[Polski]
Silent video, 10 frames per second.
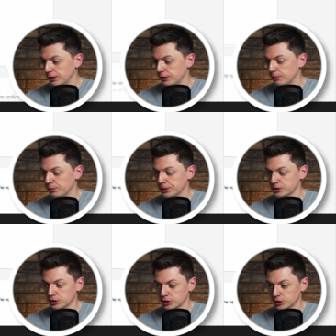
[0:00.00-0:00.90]
I
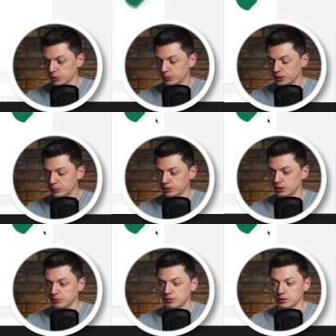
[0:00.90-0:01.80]
pierwsza rzecz, jaką będziemy
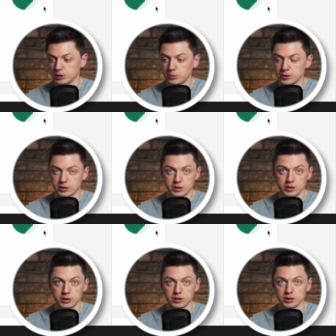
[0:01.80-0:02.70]
chcieli zrobić na
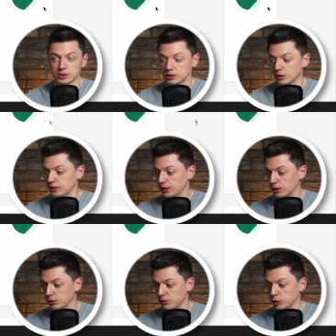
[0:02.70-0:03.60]
naszej stronie
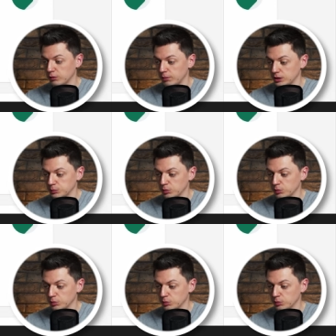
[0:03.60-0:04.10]
internetowej, to wybrać